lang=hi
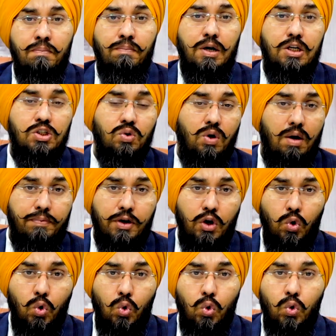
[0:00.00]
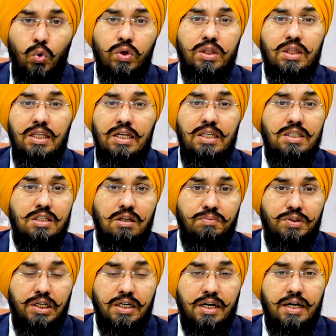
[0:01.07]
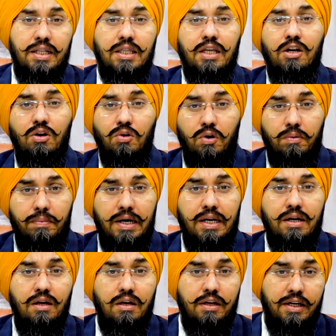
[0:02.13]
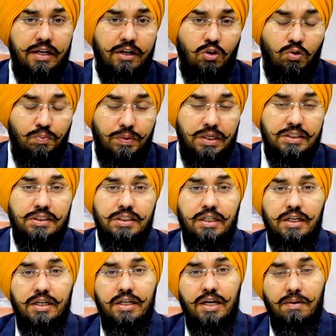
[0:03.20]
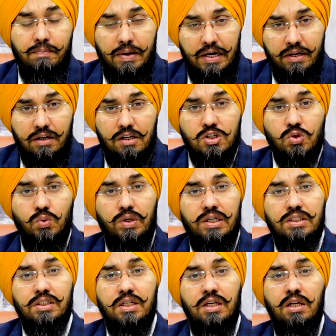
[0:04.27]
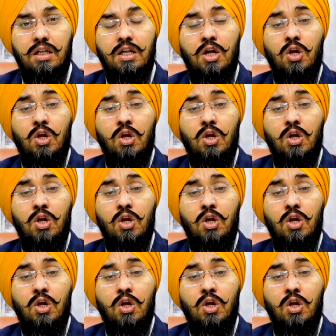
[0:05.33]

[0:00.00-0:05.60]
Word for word: बट जो आपके कोर तीन सब्जेक्ट रहते हैं नॉन मेडिकल के कॉमर्स के या मेडिकल स्टूडेंट्स के